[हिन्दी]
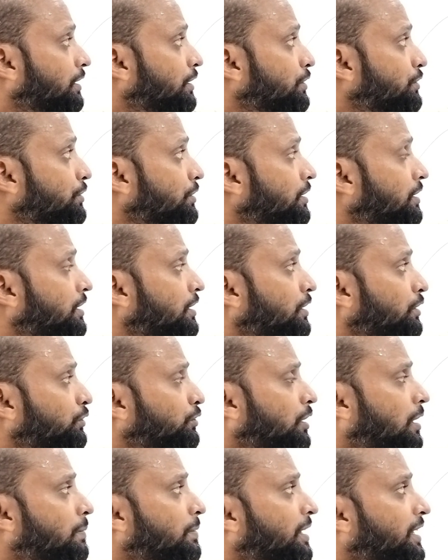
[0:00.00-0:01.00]
लीजिए तो
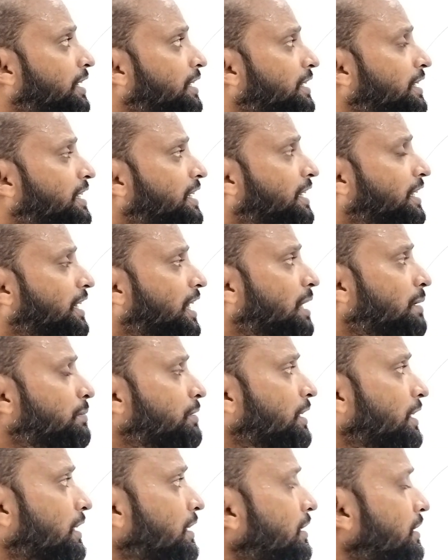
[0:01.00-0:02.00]
हम अगर एक काम
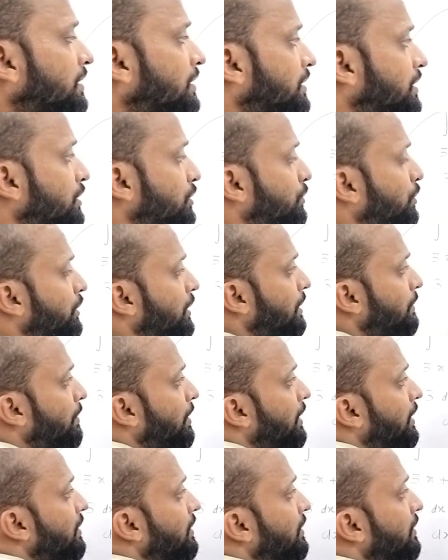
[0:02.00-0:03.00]
करें इसको t
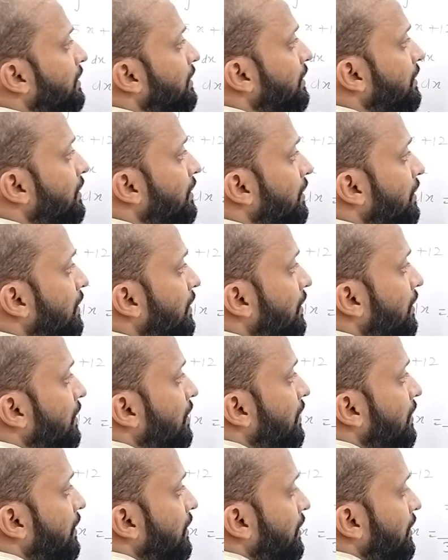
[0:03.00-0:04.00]
माने
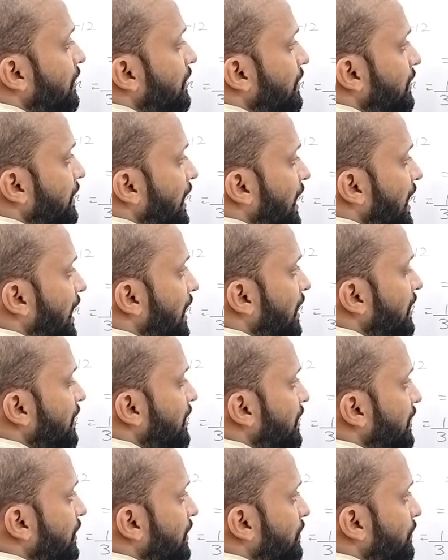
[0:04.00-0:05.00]
tan
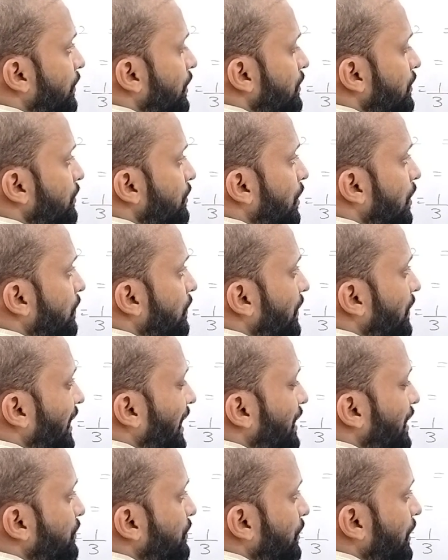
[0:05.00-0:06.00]
inverse of
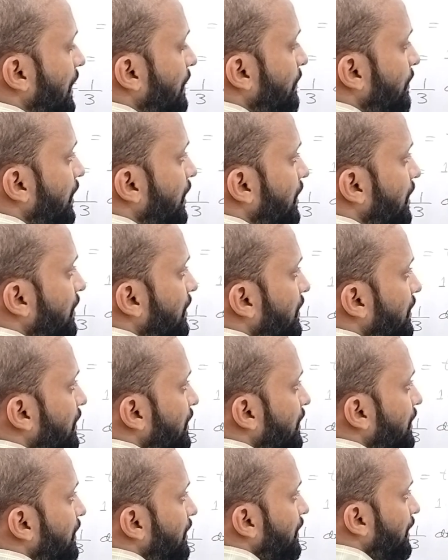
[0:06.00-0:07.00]
x को क्या मान ले
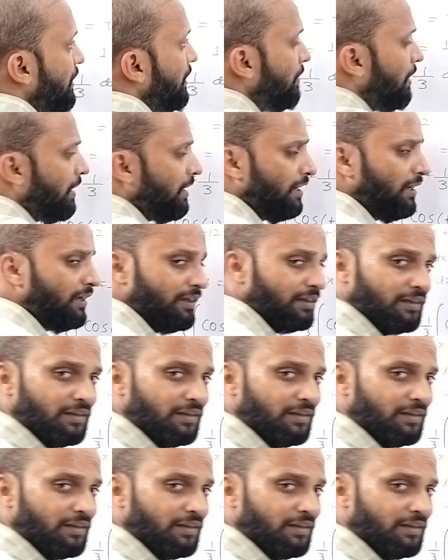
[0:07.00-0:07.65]
t मान ले